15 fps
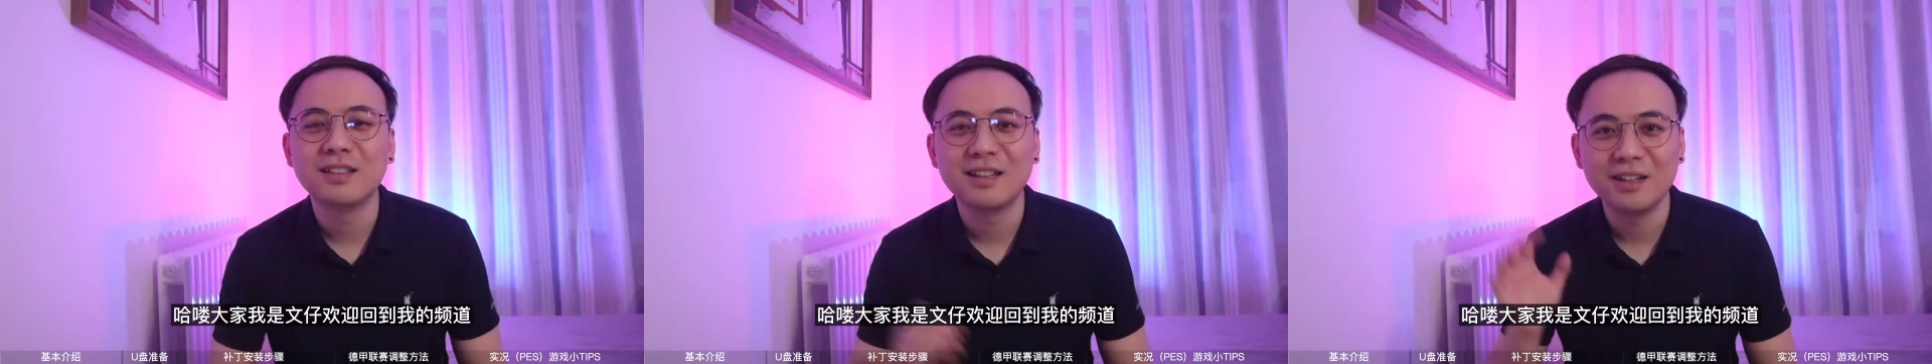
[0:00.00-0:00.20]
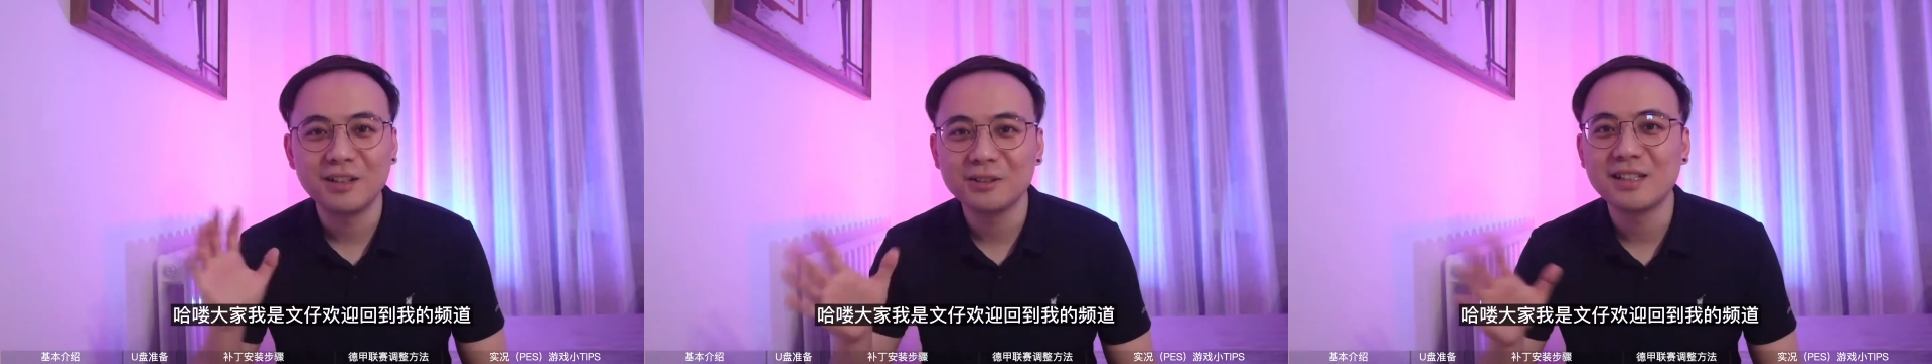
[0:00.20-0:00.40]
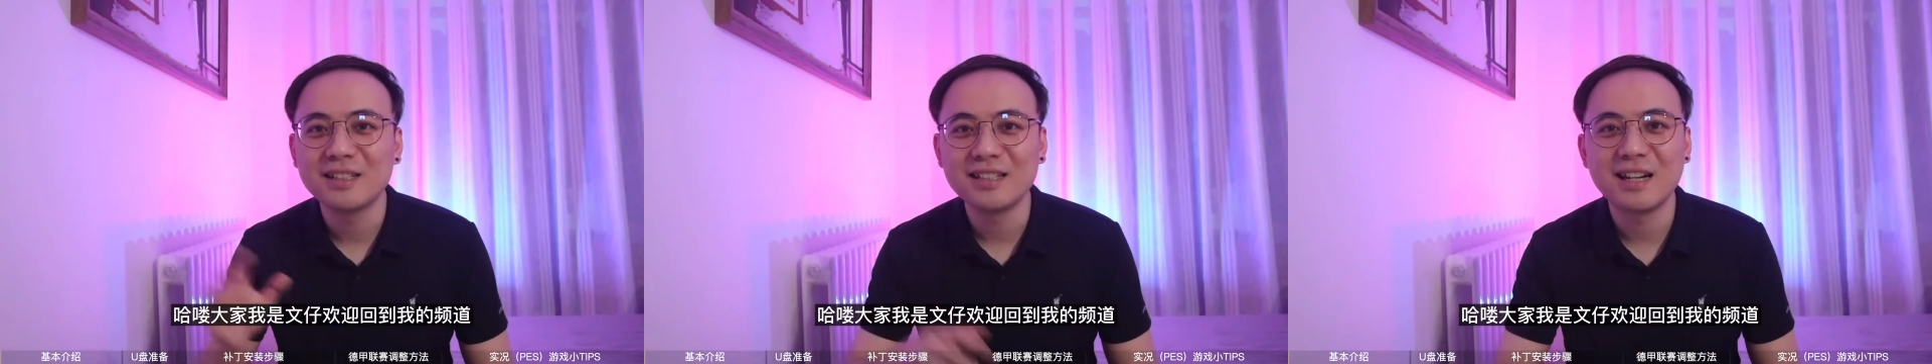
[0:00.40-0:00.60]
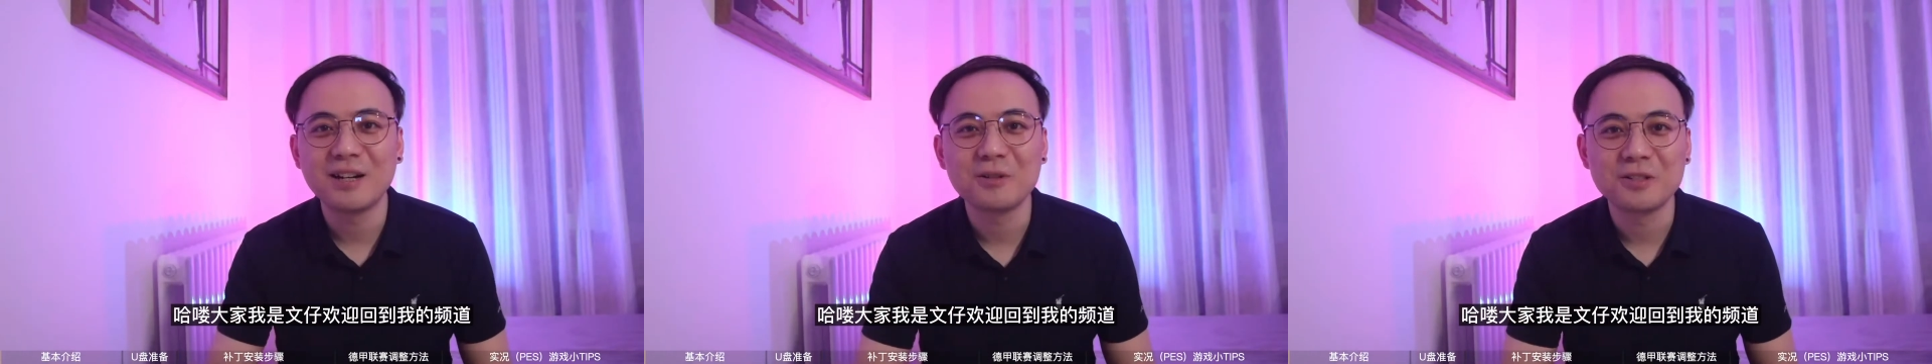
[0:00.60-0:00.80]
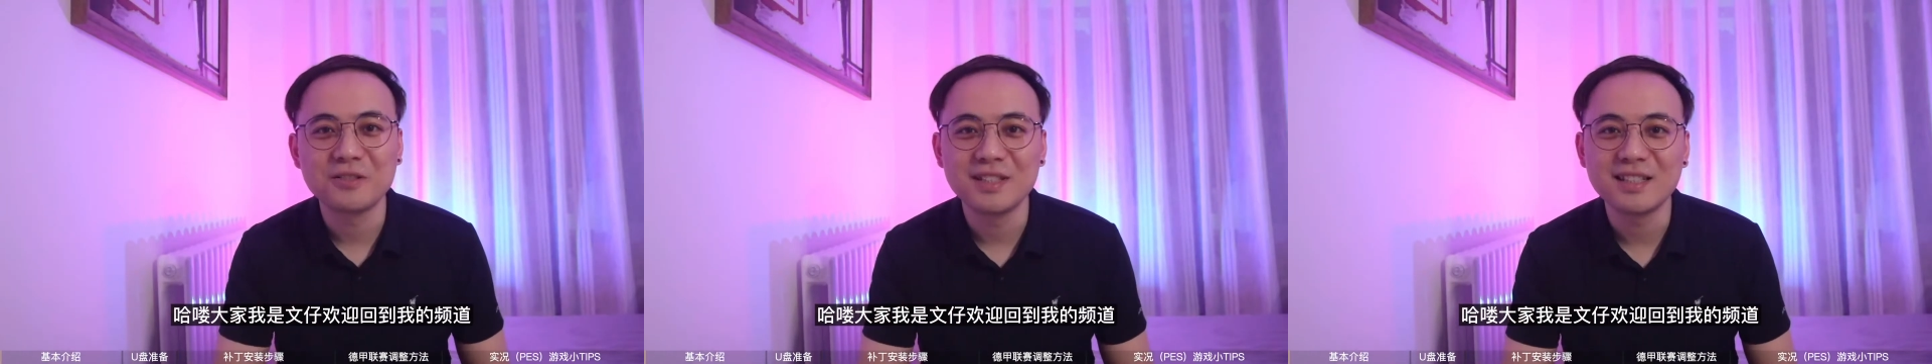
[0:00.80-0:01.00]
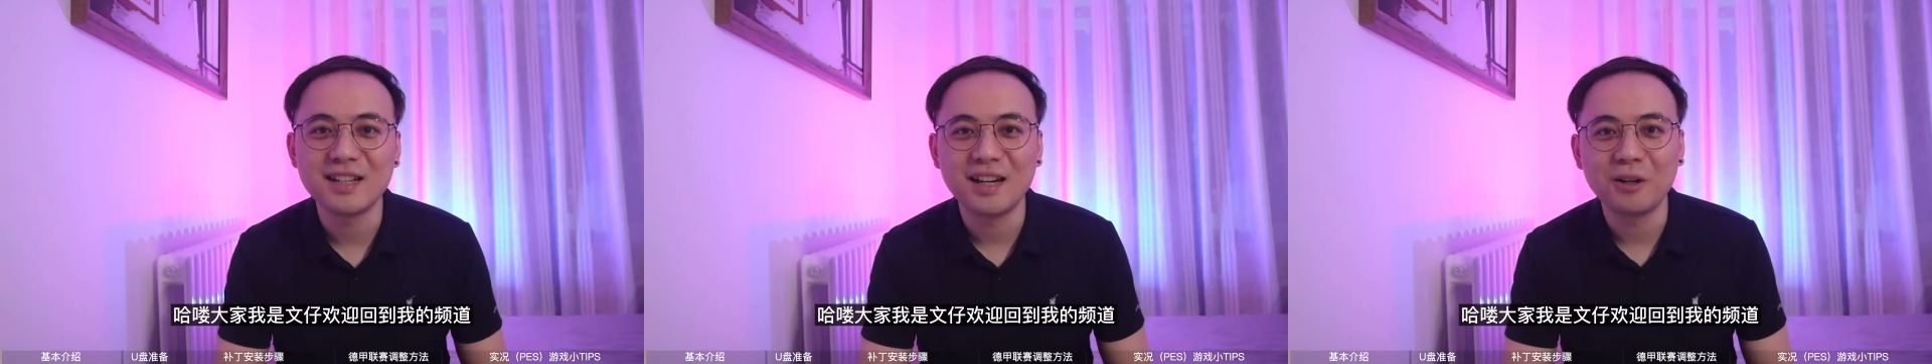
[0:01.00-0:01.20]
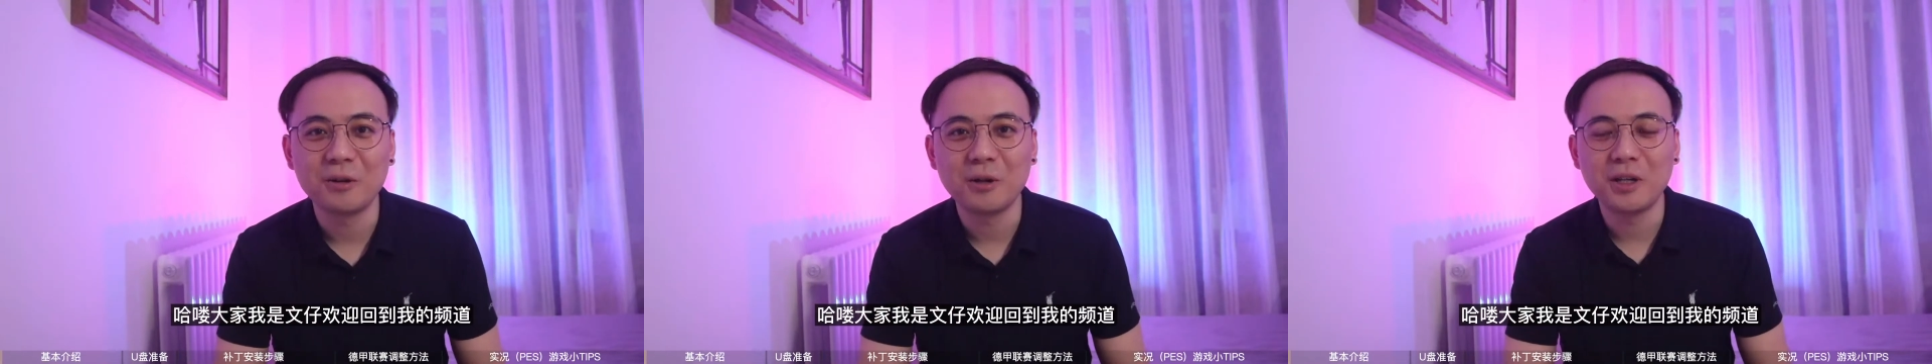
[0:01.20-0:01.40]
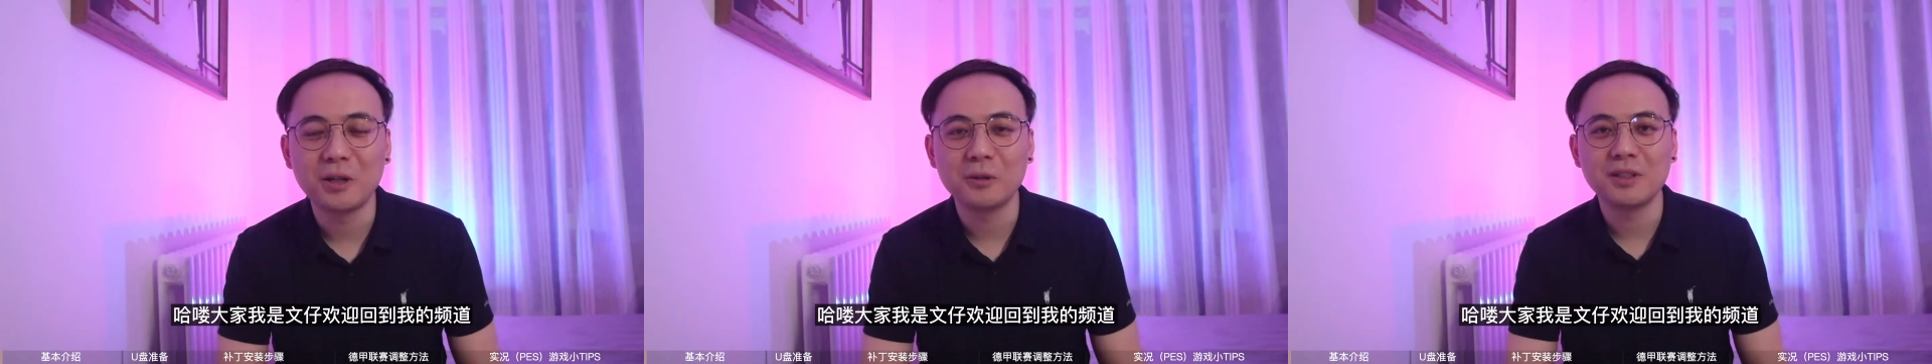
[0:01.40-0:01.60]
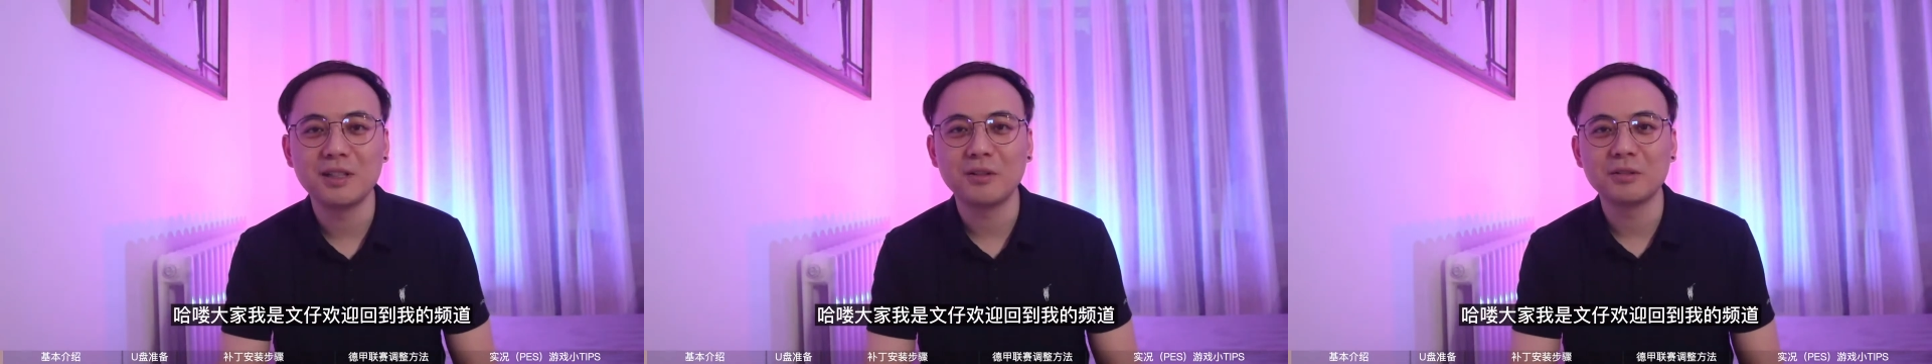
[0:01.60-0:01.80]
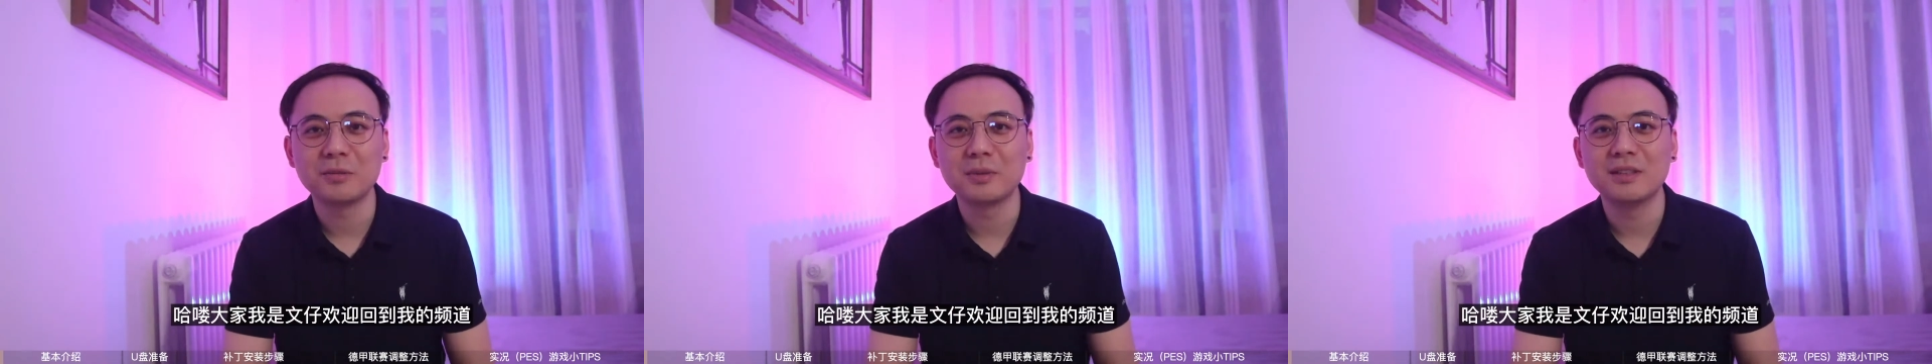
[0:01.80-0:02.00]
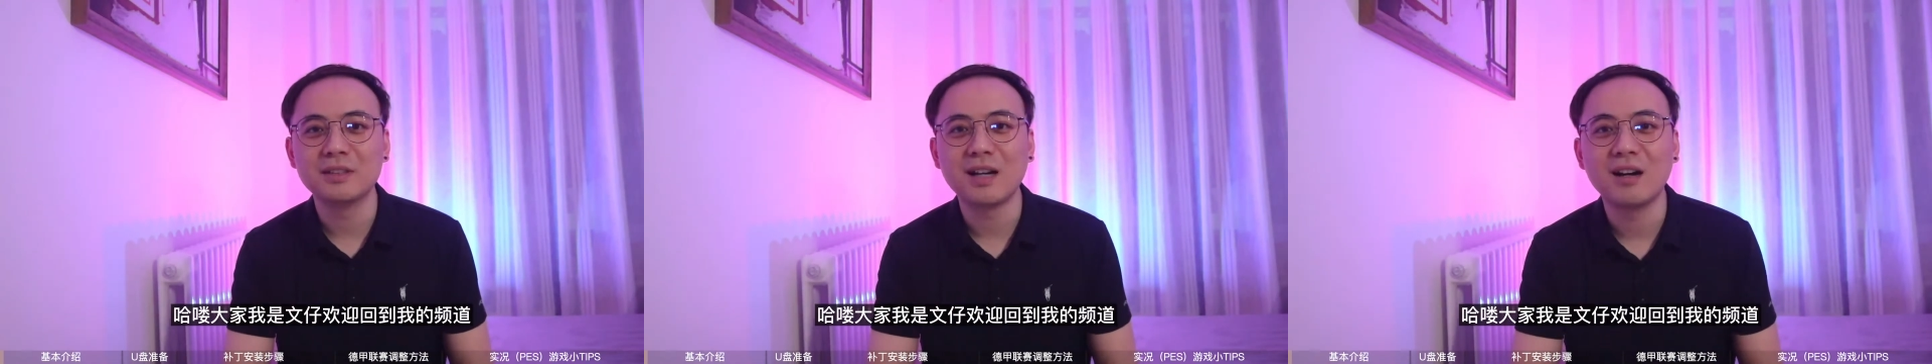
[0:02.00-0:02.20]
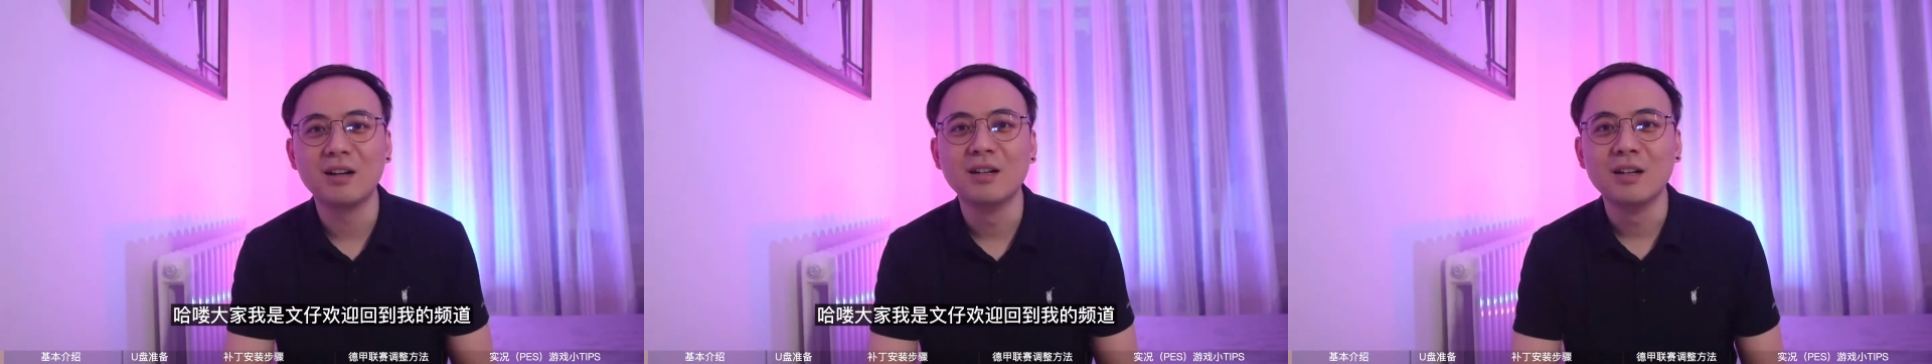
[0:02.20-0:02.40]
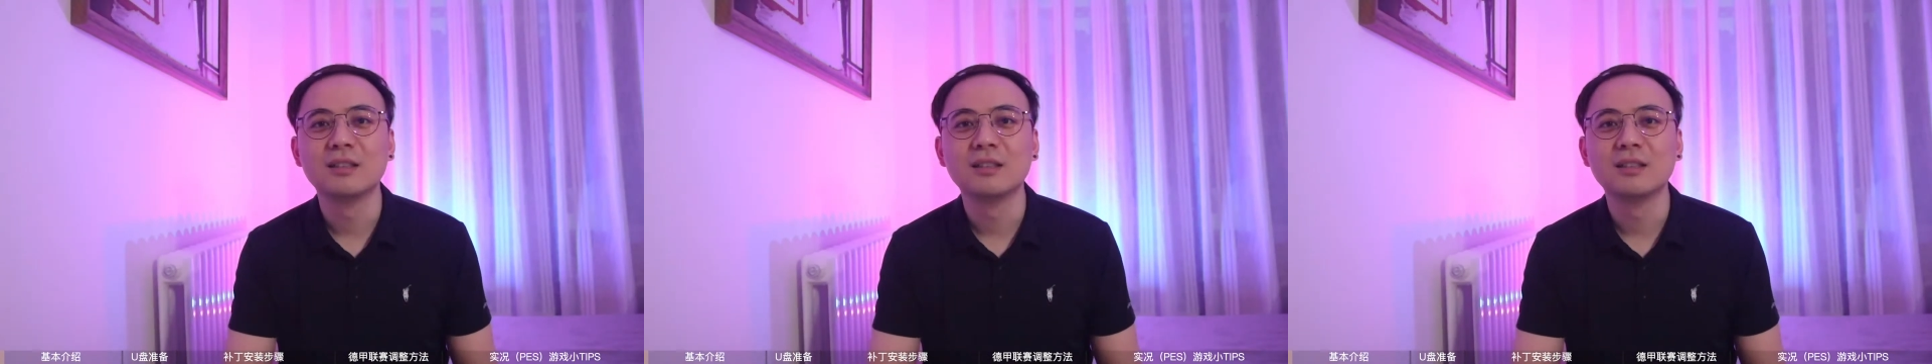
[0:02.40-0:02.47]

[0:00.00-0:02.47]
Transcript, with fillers: Hello， 大家，我是文仔，欢迎回到我们的频道。